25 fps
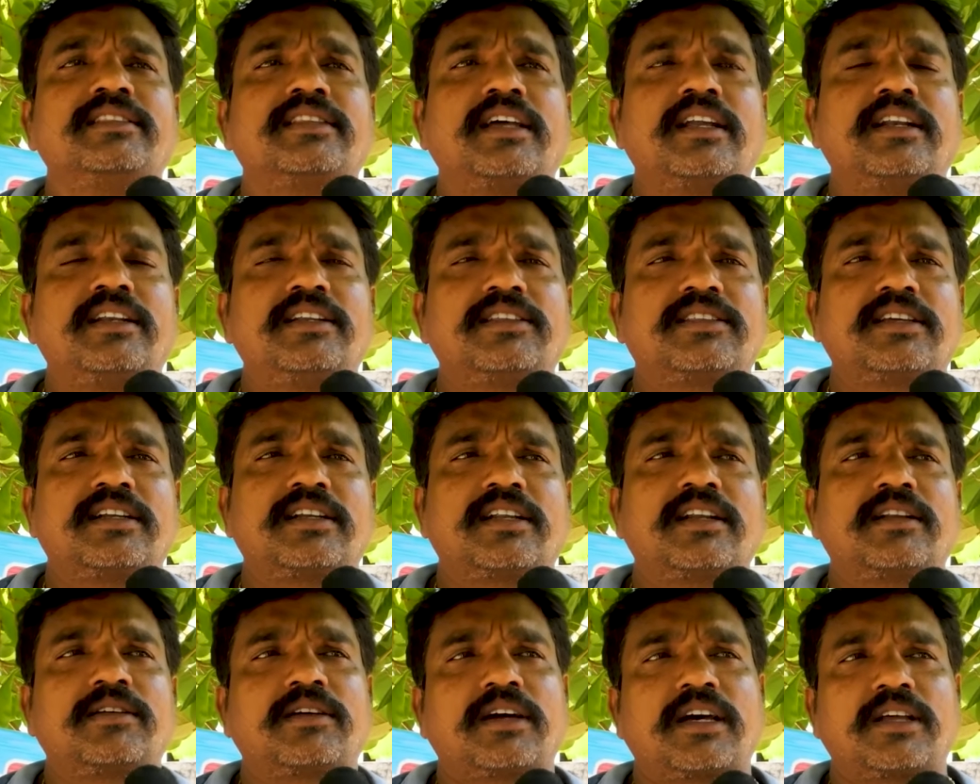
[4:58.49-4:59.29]

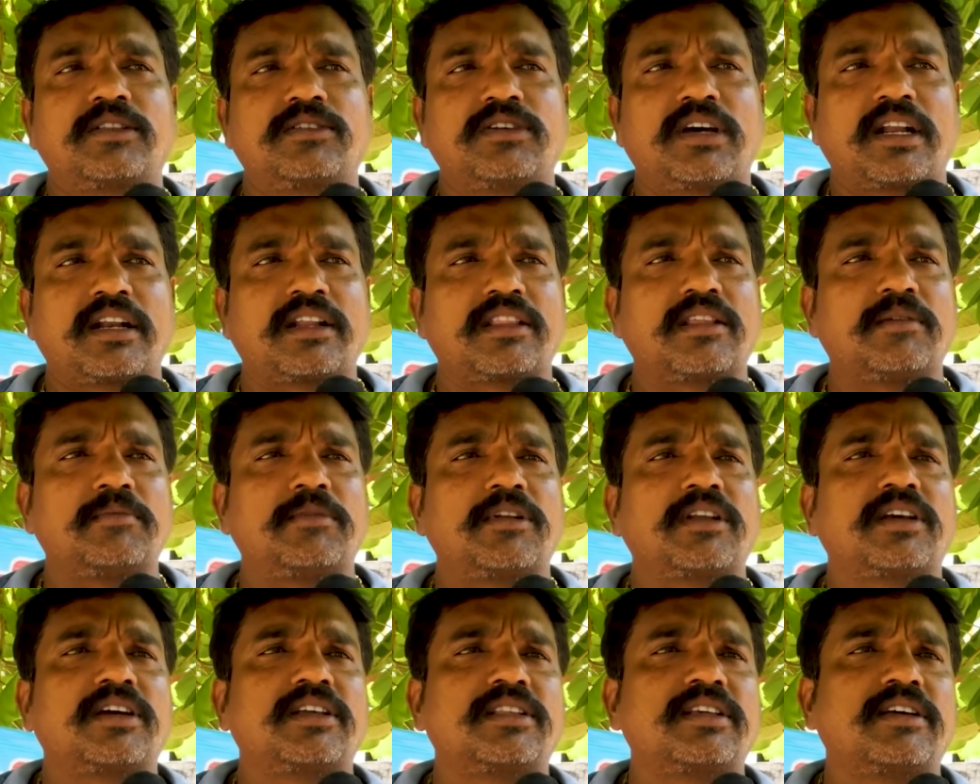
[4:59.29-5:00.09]
తల్లిదండ్రులు కాదు
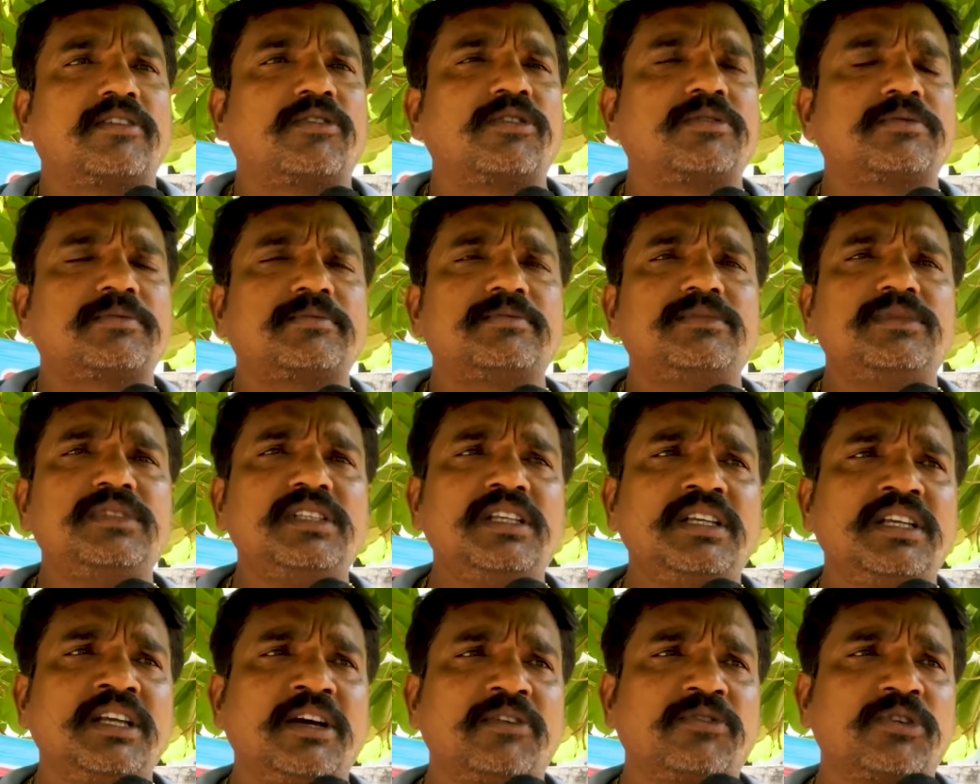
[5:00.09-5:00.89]
అన్నదమ్ములు కాదు ఎవరు
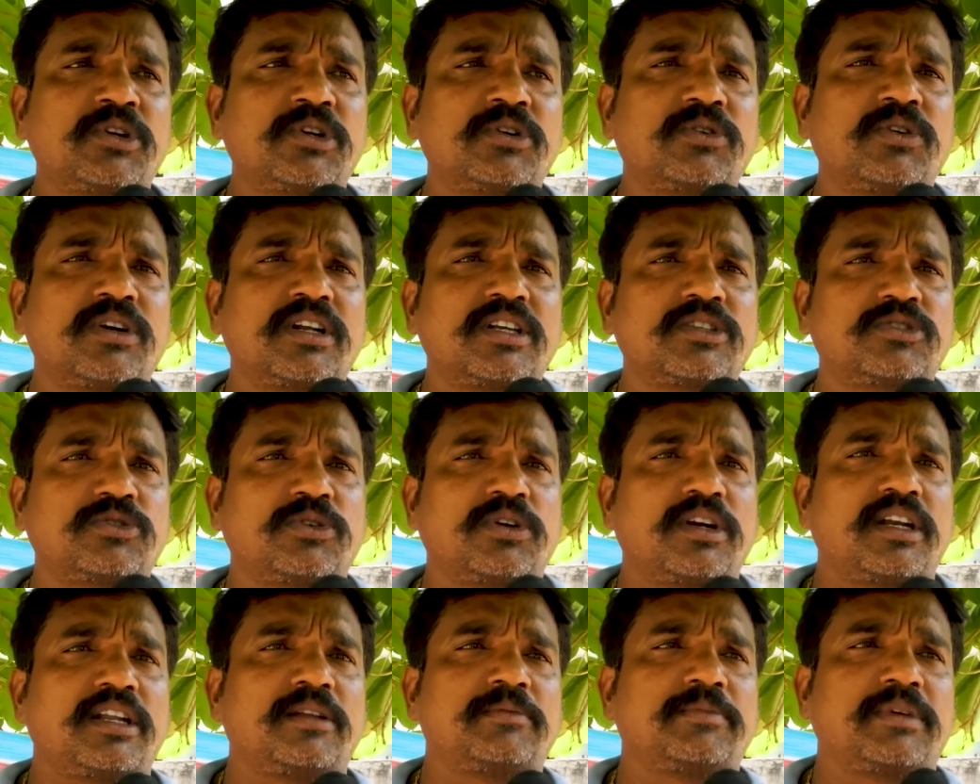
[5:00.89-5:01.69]
ఎవరో కూడా
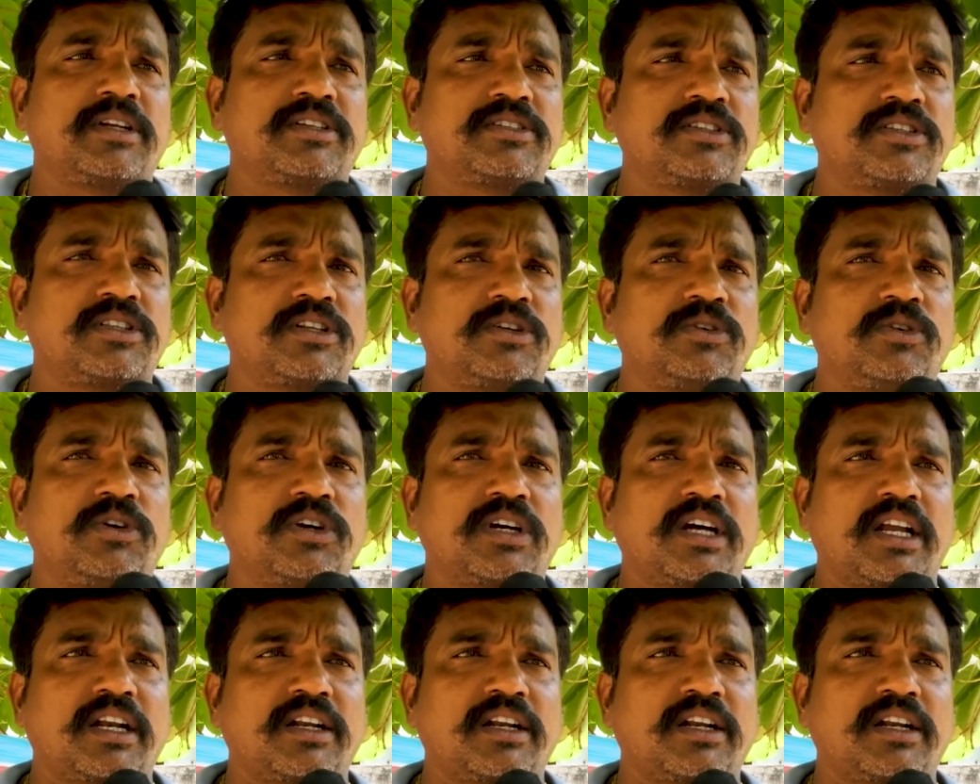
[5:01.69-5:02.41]
చూడలేని పరిస్థితిలో ఒక